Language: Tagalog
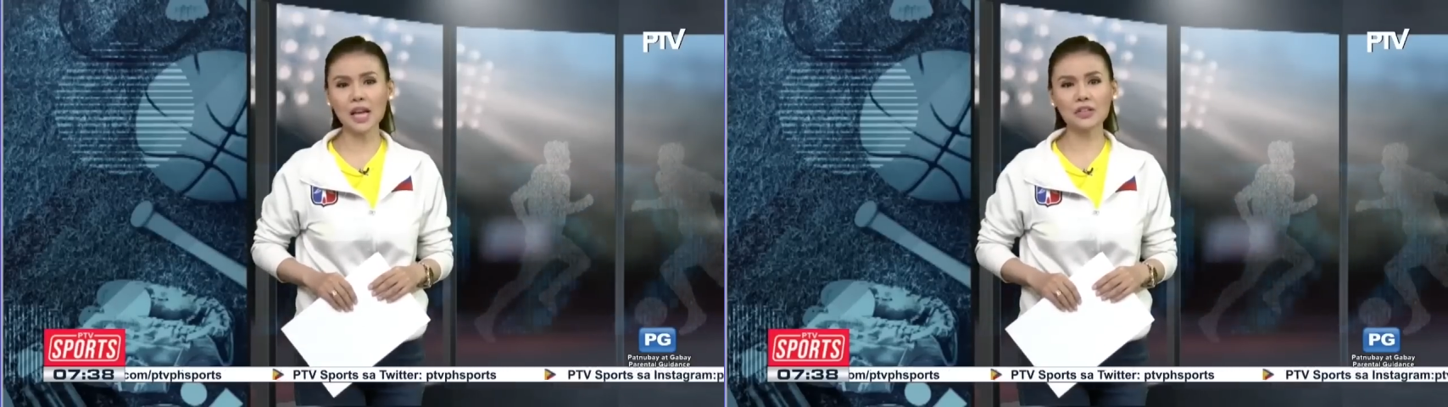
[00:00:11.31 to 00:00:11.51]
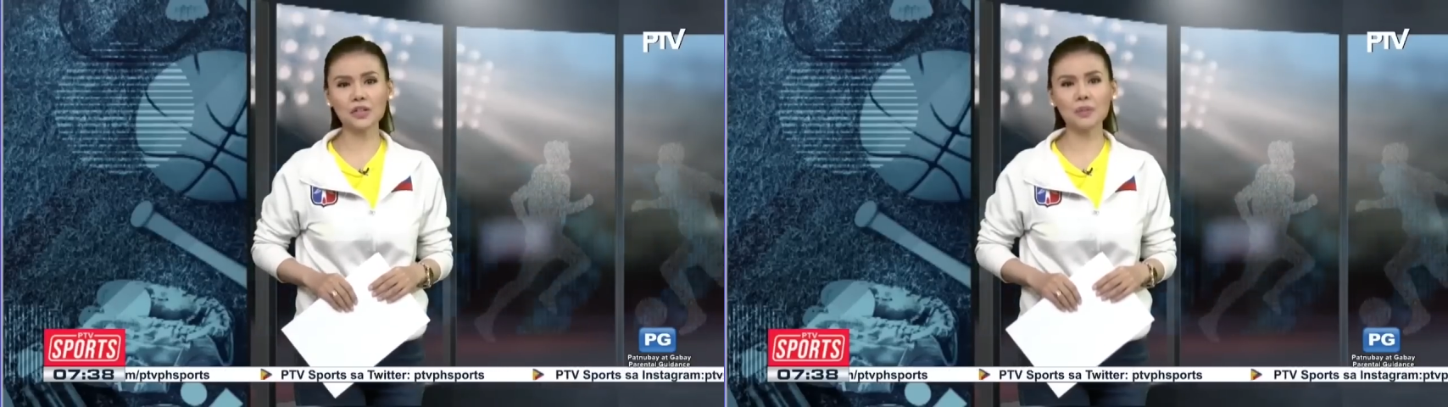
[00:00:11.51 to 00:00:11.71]

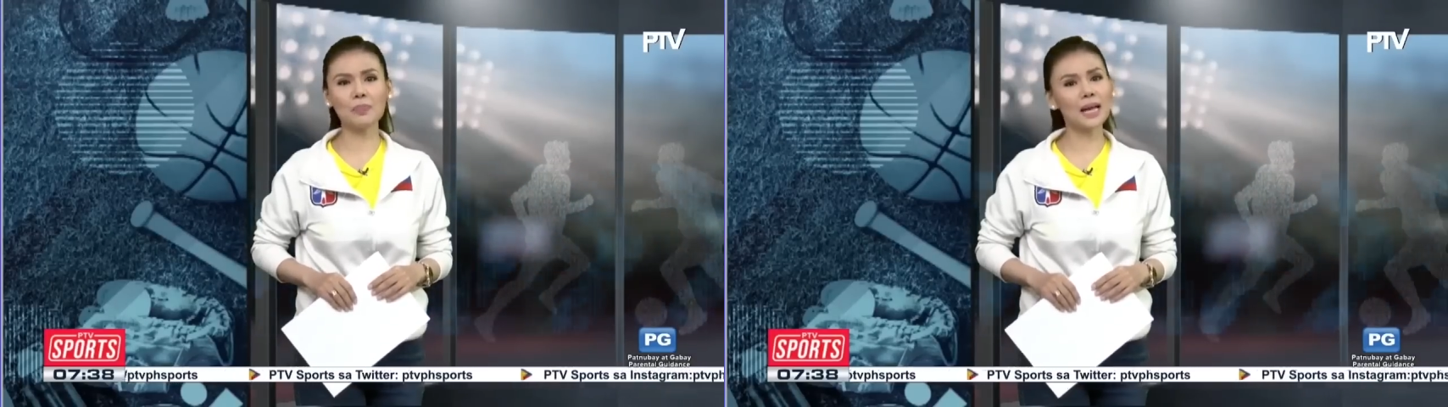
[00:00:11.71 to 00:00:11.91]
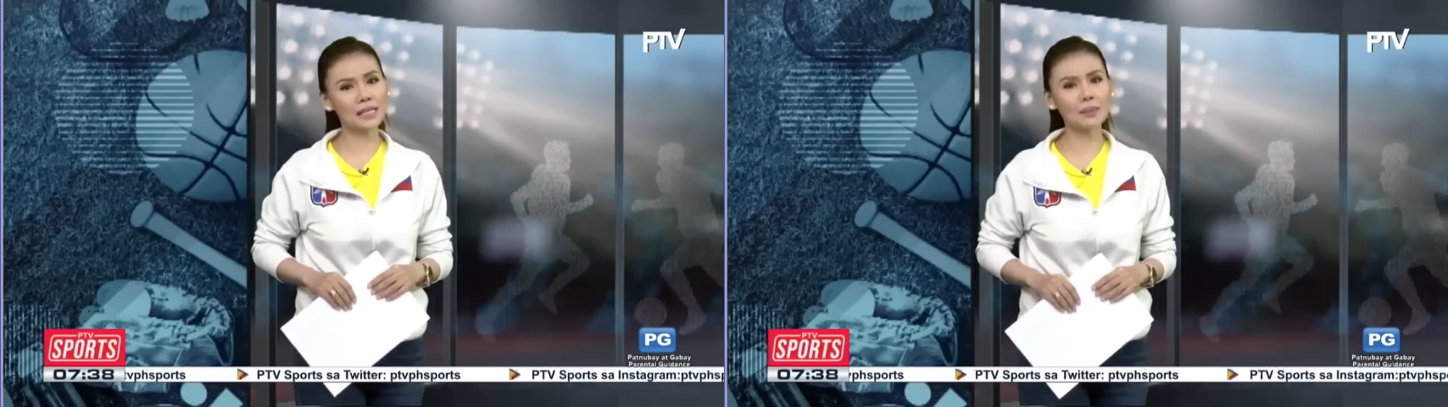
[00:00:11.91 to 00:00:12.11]
National
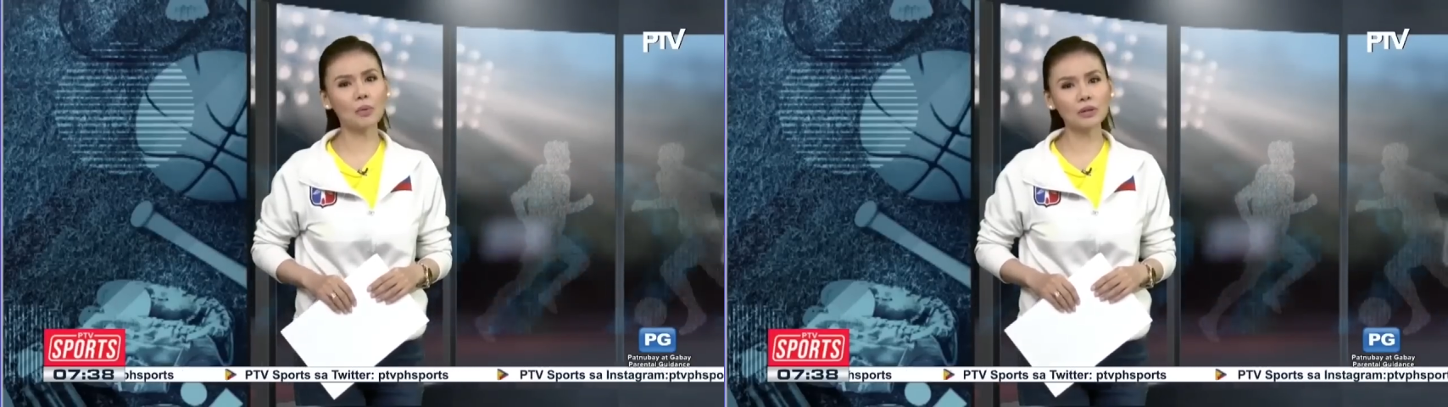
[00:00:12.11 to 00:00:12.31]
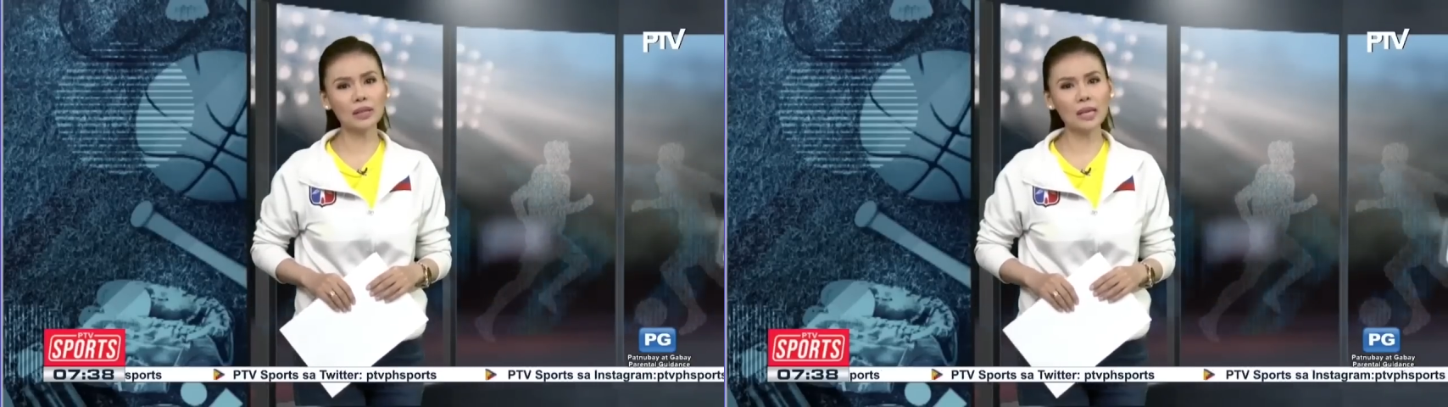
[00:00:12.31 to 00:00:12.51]

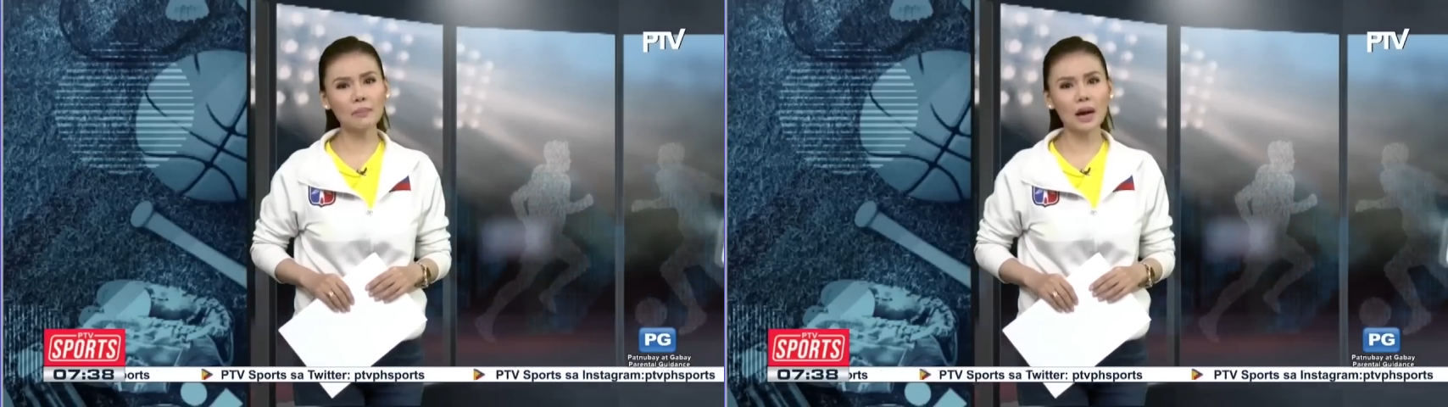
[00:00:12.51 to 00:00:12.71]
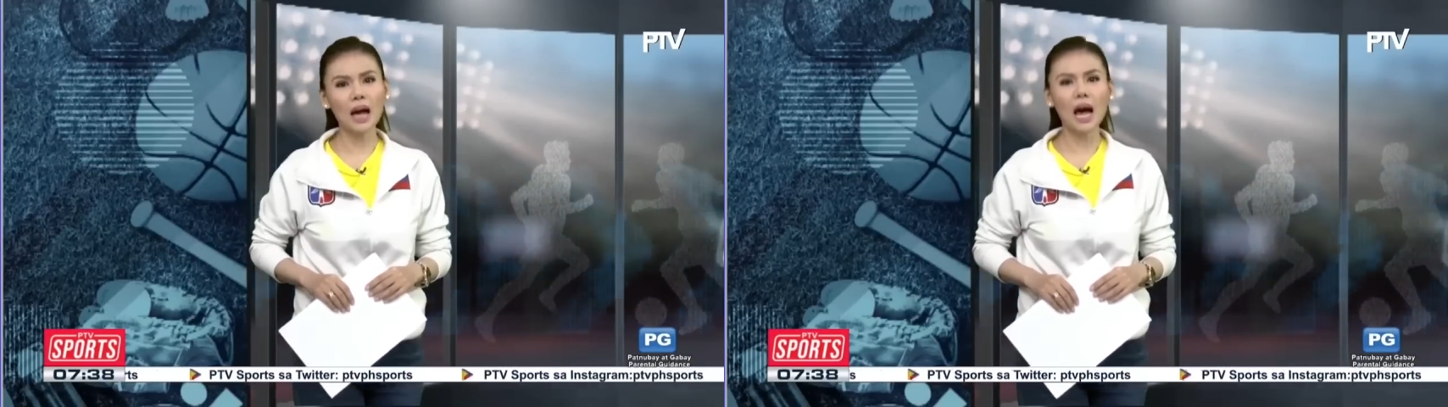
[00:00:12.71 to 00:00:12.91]
Basketball Team